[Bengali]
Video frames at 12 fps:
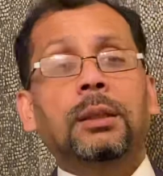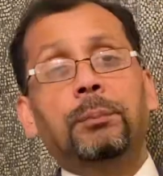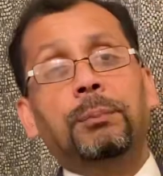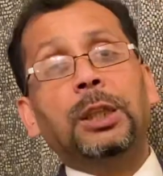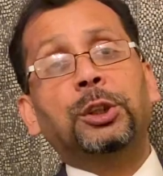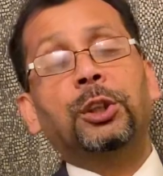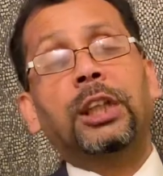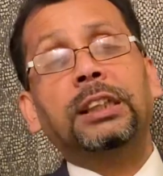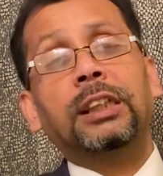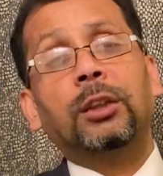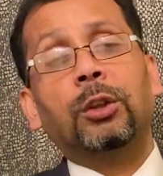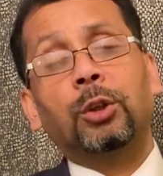পেনশনার
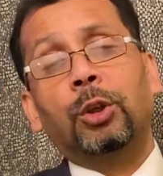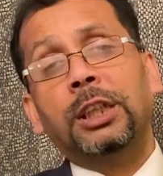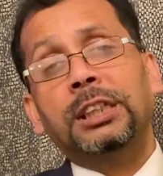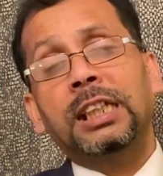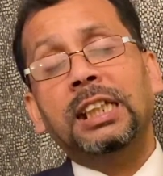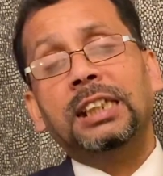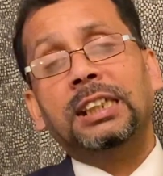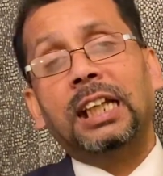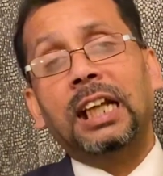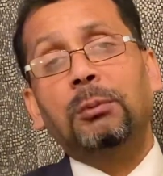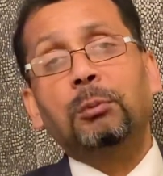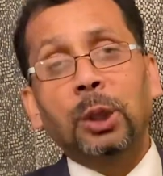রয়েছে যারা
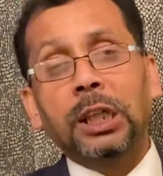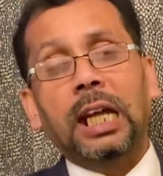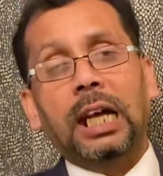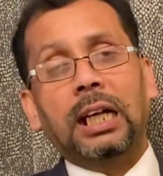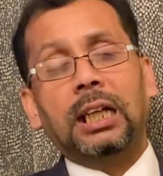মহিলা